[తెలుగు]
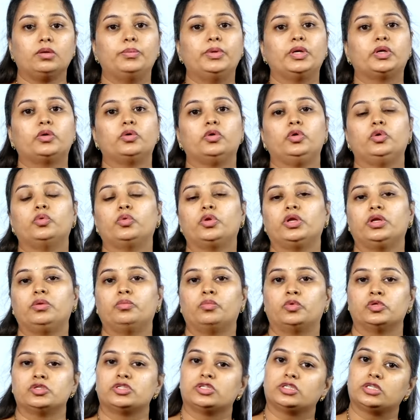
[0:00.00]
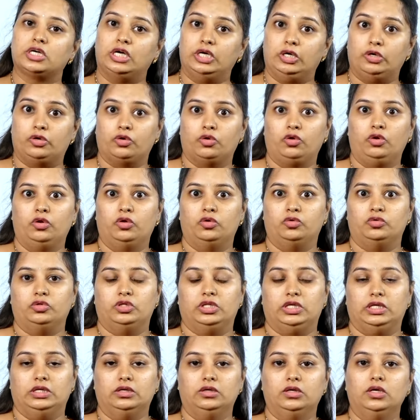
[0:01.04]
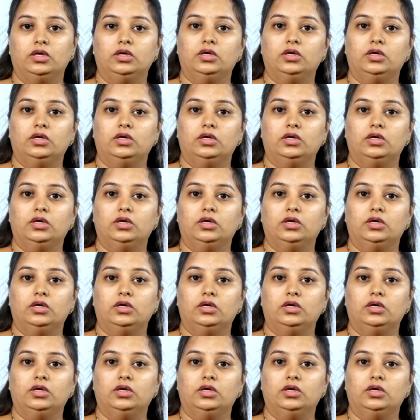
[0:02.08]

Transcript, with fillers: మీకు యూరిన్ మోషన్ కంట్రోల్లో ఉంది